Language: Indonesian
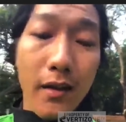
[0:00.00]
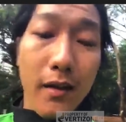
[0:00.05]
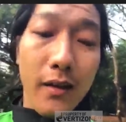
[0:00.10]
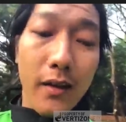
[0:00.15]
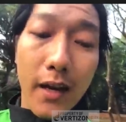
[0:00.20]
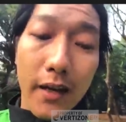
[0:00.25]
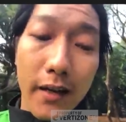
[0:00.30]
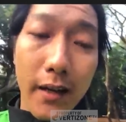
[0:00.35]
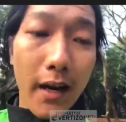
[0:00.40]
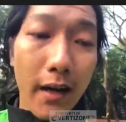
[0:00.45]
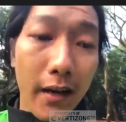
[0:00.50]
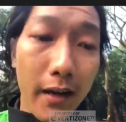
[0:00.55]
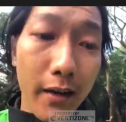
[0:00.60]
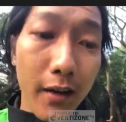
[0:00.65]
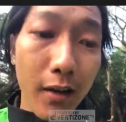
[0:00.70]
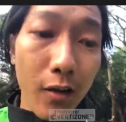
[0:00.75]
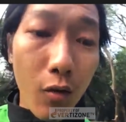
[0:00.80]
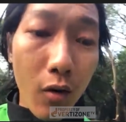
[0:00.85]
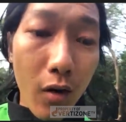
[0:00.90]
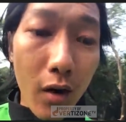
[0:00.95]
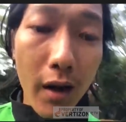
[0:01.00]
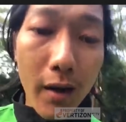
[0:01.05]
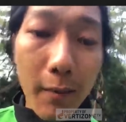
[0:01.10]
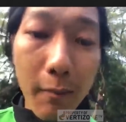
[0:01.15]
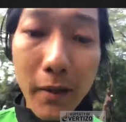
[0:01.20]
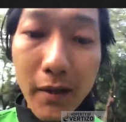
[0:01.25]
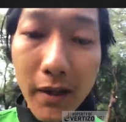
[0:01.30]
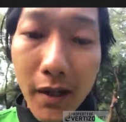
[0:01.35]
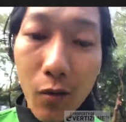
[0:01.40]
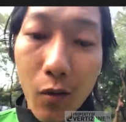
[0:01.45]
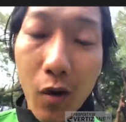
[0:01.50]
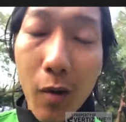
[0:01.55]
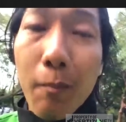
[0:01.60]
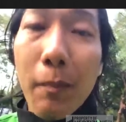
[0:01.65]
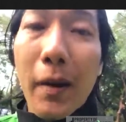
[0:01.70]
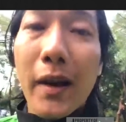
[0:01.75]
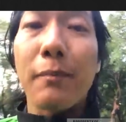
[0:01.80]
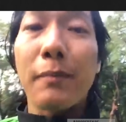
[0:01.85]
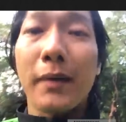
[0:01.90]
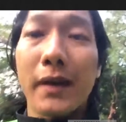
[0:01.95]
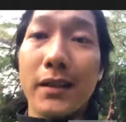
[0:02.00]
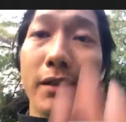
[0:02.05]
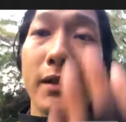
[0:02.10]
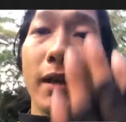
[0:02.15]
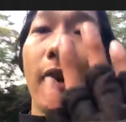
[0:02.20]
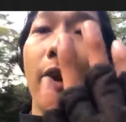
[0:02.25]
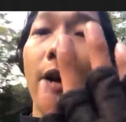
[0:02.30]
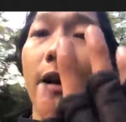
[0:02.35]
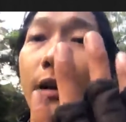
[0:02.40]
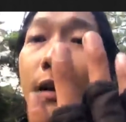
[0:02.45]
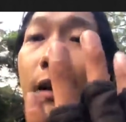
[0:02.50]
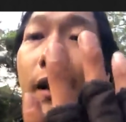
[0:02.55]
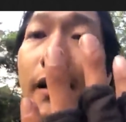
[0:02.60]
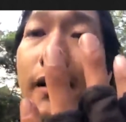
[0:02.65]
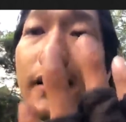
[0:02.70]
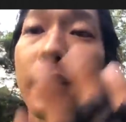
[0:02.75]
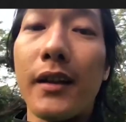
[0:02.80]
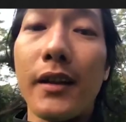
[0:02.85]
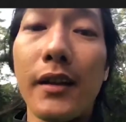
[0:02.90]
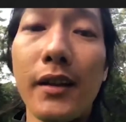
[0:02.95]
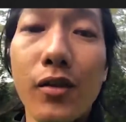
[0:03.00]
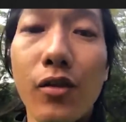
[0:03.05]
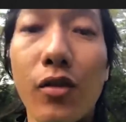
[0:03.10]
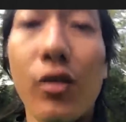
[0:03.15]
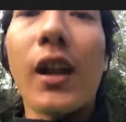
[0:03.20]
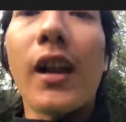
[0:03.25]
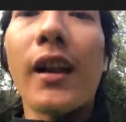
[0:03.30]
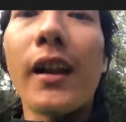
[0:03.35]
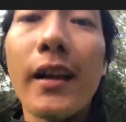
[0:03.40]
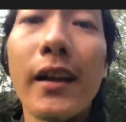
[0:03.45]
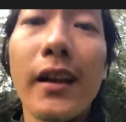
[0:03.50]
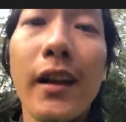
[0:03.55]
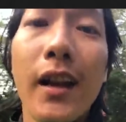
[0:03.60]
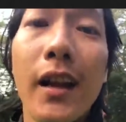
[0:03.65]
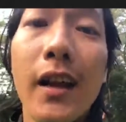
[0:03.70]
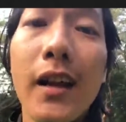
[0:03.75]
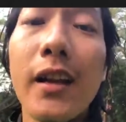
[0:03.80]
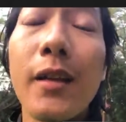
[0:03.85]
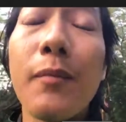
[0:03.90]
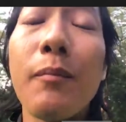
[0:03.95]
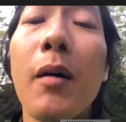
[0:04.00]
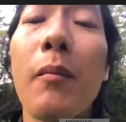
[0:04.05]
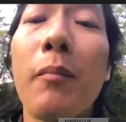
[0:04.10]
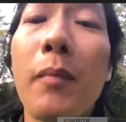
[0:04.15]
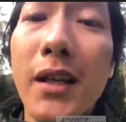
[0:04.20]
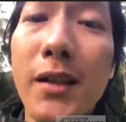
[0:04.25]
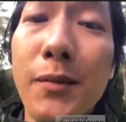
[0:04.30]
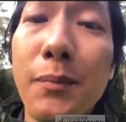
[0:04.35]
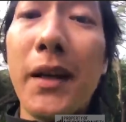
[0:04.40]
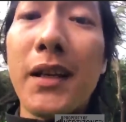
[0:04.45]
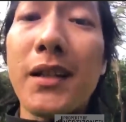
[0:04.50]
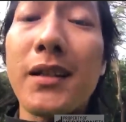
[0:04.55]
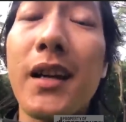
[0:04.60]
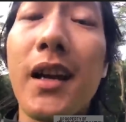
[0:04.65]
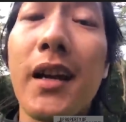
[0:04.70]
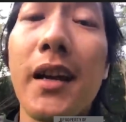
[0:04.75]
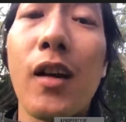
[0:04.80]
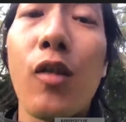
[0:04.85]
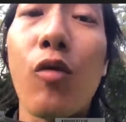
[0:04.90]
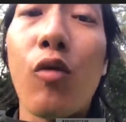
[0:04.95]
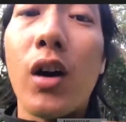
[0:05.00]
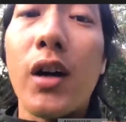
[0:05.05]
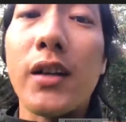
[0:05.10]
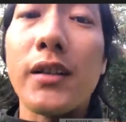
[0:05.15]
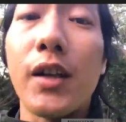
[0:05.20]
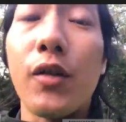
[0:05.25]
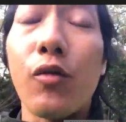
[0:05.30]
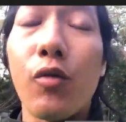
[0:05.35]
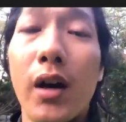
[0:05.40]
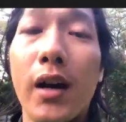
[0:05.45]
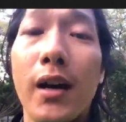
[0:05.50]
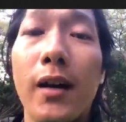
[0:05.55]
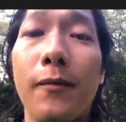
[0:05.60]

dan kali ini gue menyewa 4 PSK lagi guys jadi totalnya adalah 15 PSK yang gua sewa